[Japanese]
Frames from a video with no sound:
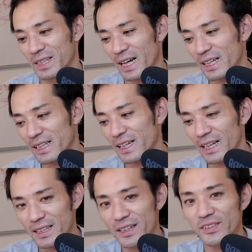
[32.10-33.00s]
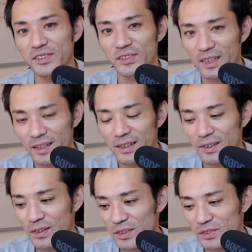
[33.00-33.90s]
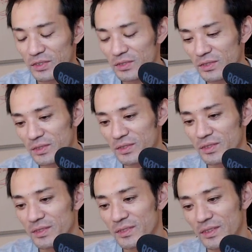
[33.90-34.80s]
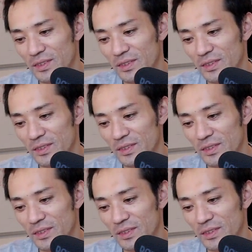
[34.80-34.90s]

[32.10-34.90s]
ま大体やんないですよね。その、